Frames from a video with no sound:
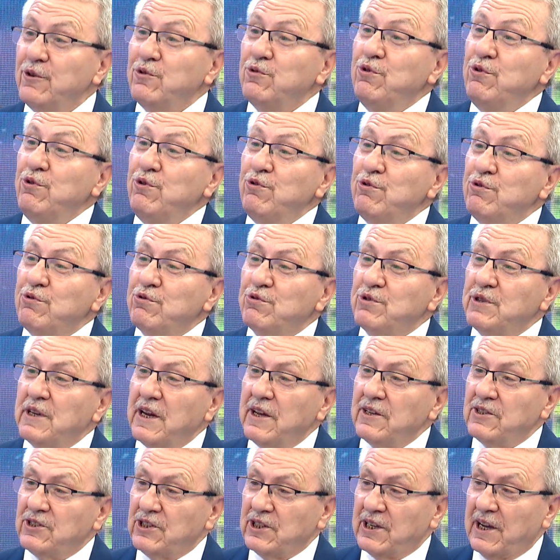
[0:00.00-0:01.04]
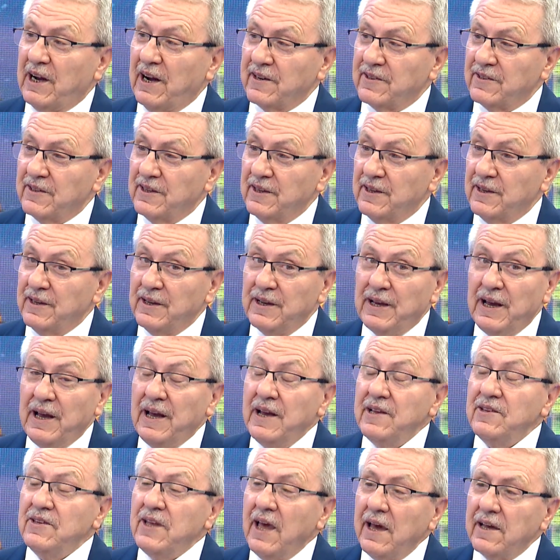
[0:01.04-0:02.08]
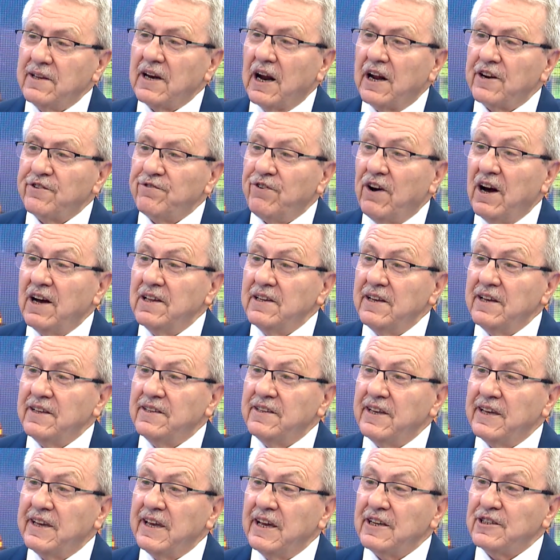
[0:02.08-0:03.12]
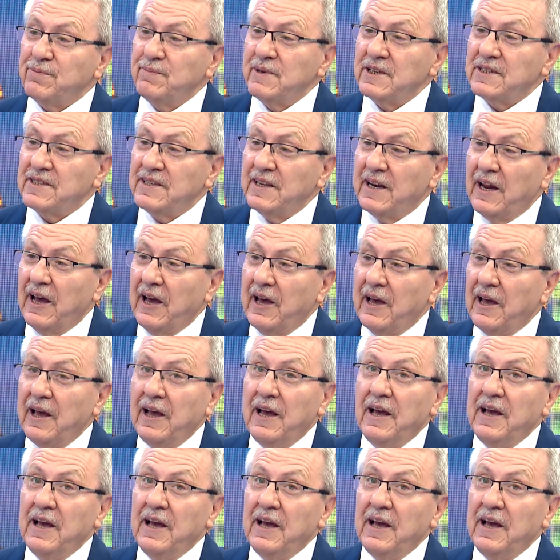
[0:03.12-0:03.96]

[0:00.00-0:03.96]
gün yüzüne çıkarttı, tekrar faaliyete geçmesine,